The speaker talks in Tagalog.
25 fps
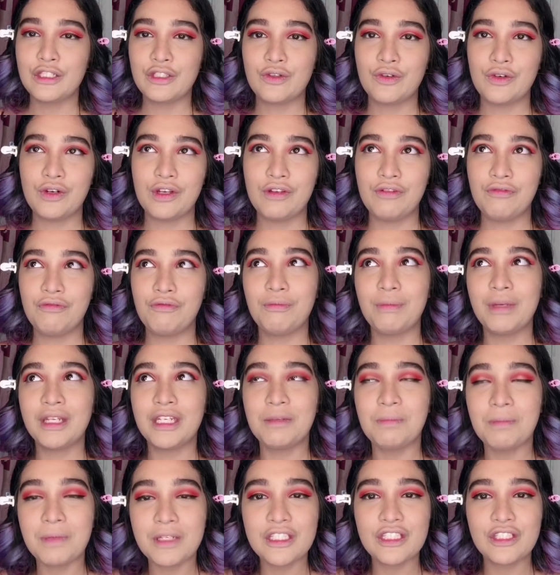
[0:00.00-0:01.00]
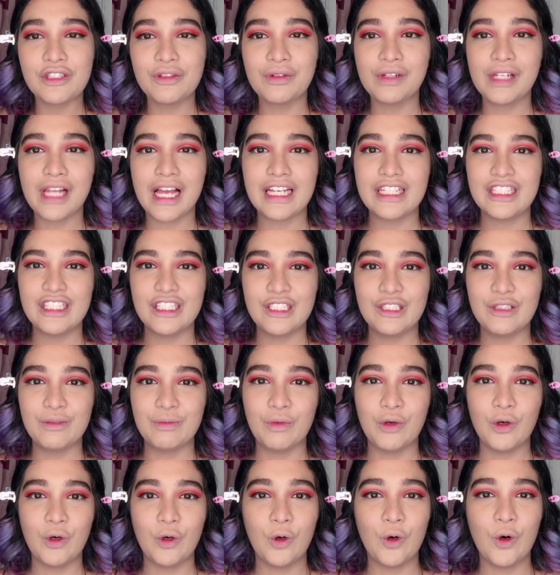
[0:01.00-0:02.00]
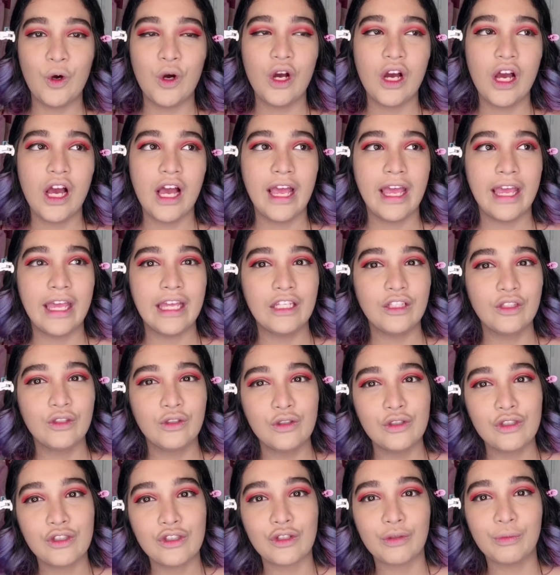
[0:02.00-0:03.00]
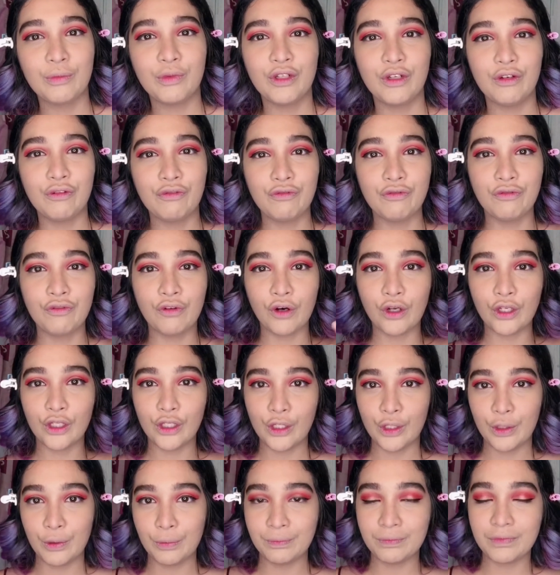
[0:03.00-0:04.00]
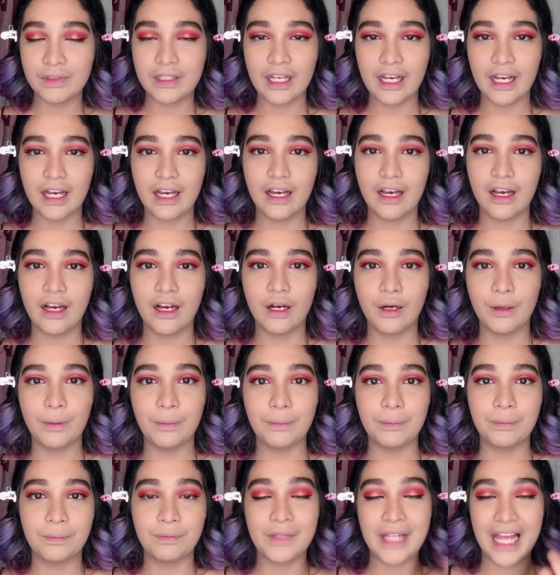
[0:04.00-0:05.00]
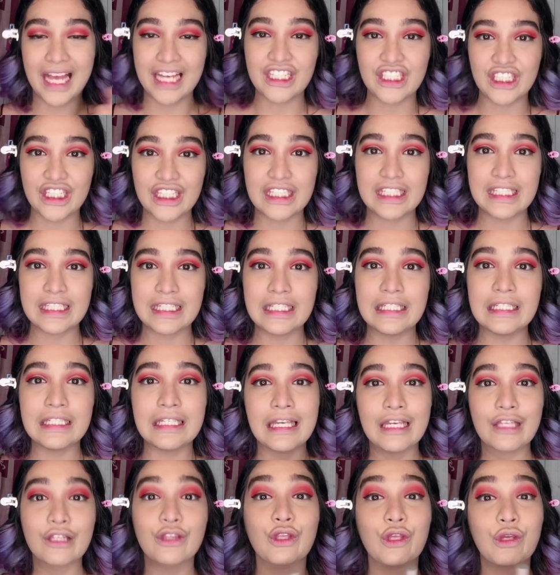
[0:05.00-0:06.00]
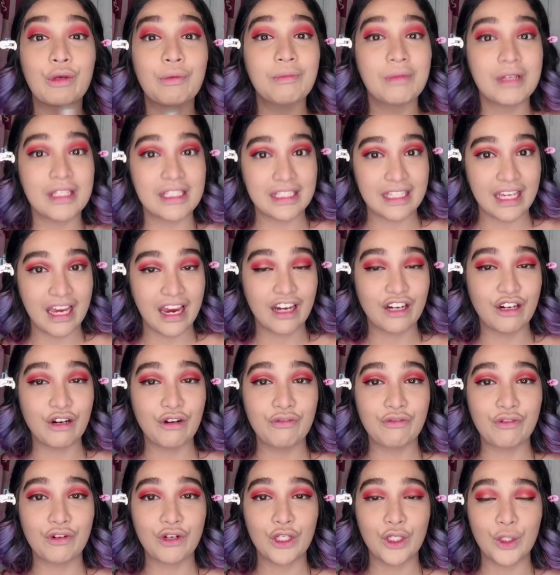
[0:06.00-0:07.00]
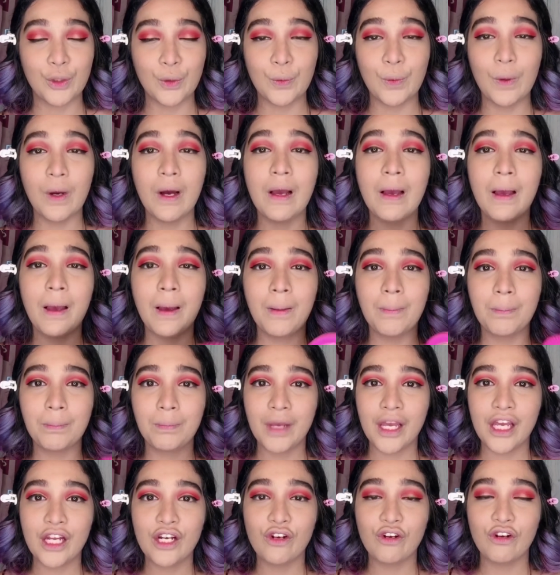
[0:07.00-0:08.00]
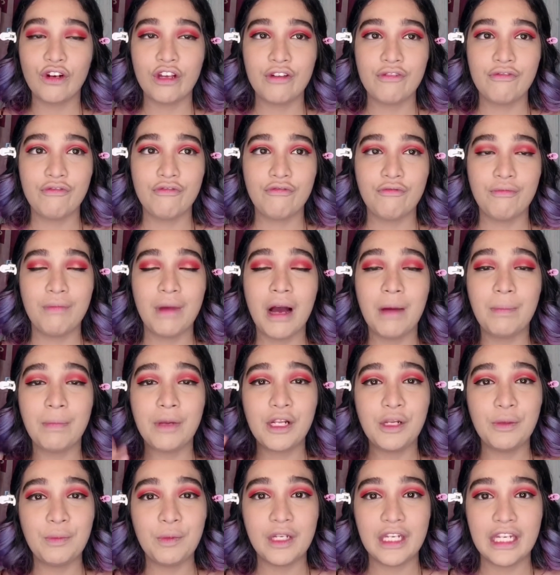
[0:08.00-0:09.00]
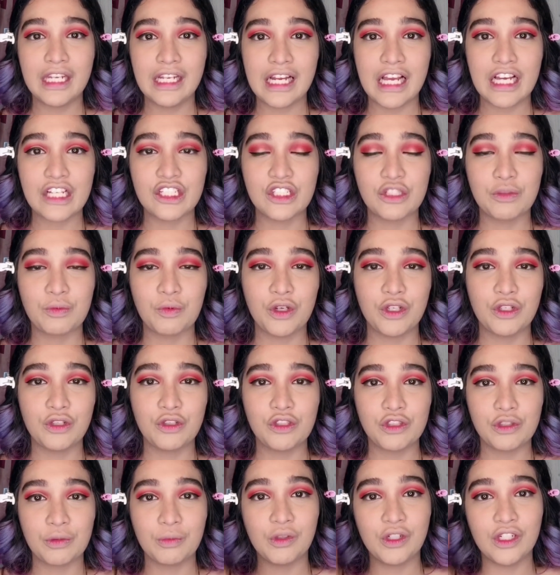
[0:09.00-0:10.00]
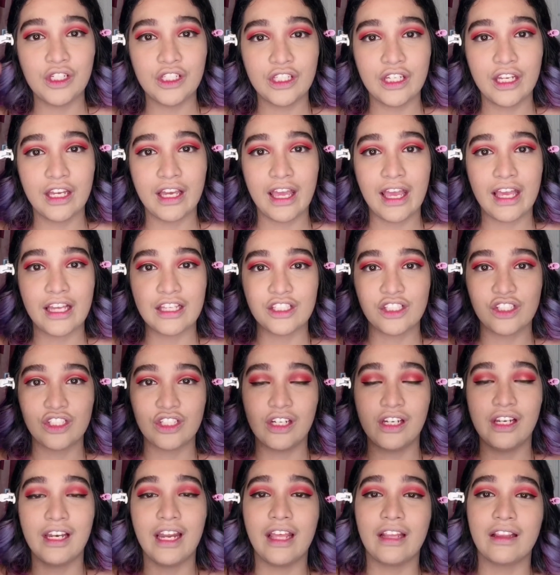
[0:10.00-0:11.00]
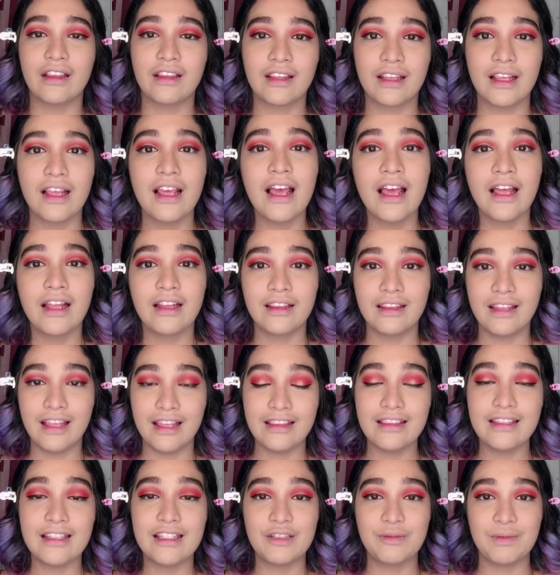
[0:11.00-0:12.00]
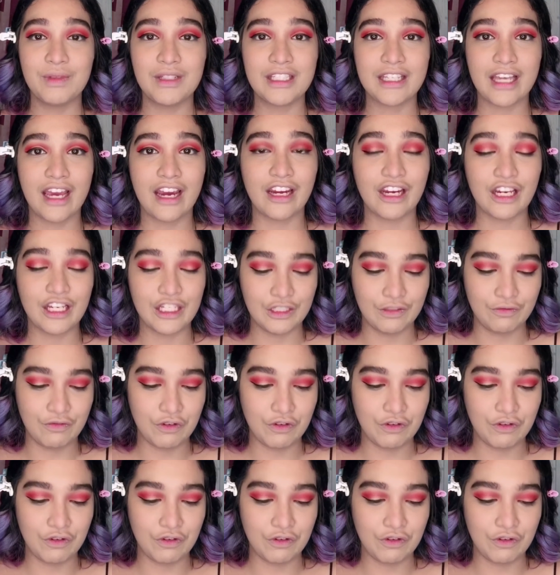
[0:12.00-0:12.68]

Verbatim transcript: So, if manipis yung lashes mo and gusto mo ng volume um, lashes, hindi ito yung mascara for you. Pero if makapal naman na yung lashes mo and gusto mo lang ng extra length, then this mascara is